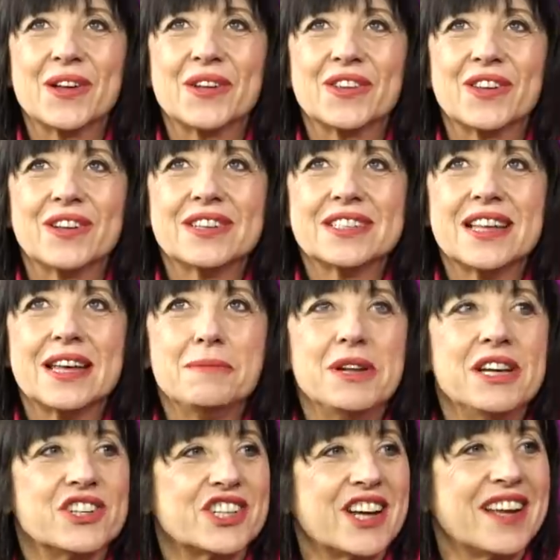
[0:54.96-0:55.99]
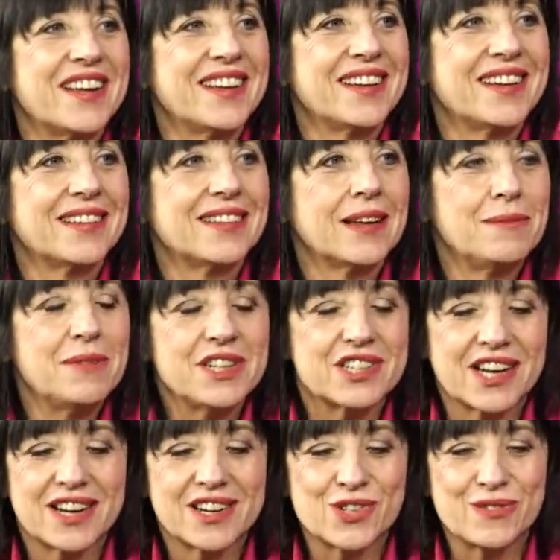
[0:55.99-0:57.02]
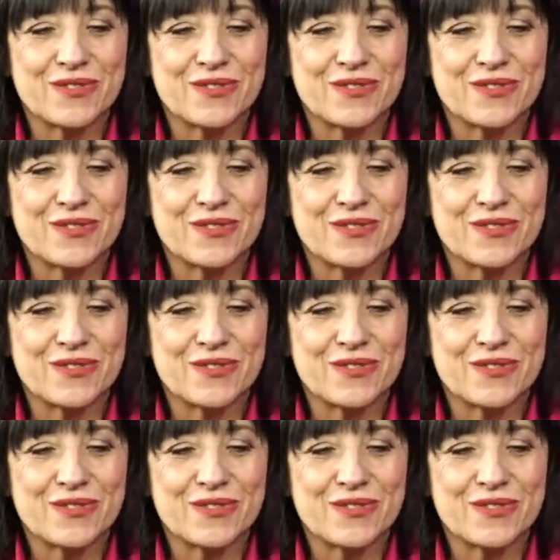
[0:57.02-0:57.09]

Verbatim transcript: to, to jest najmilsze najmilsza